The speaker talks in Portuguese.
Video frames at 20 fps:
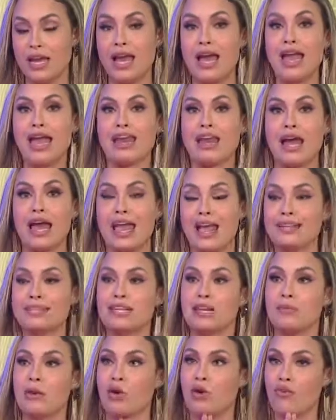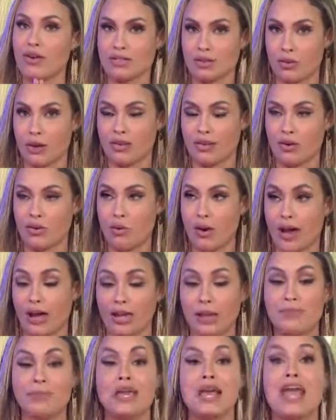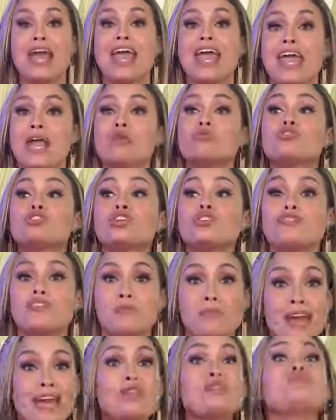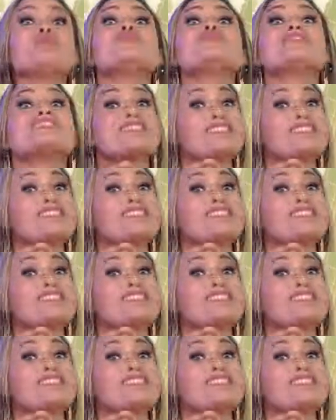Era, essa era a minha conversa que eu ia ter com ela. Eu tive medo,